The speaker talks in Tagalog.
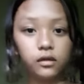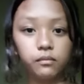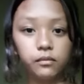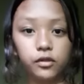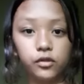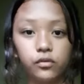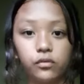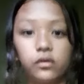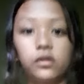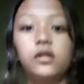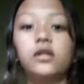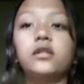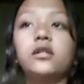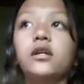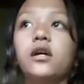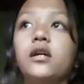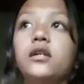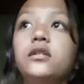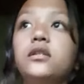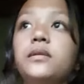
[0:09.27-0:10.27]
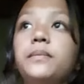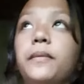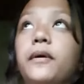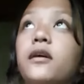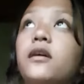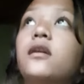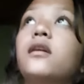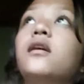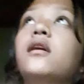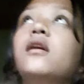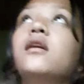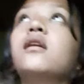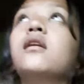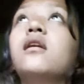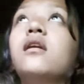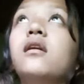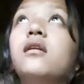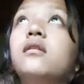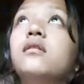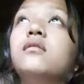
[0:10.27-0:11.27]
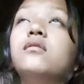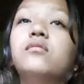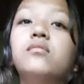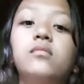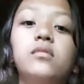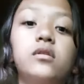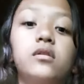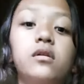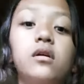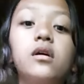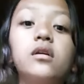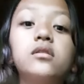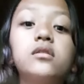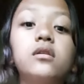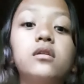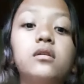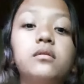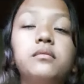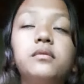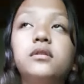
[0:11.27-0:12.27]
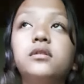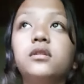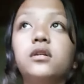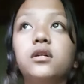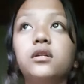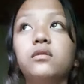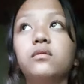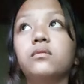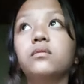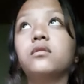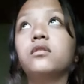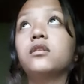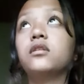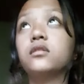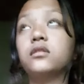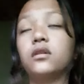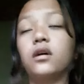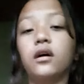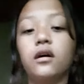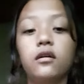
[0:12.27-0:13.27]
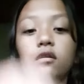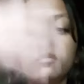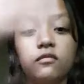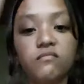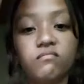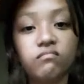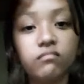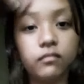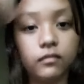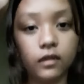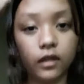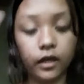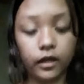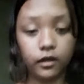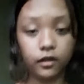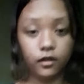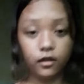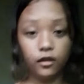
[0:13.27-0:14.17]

namin ito ulit guys pag ano, magkakanta kami sa ano, sa like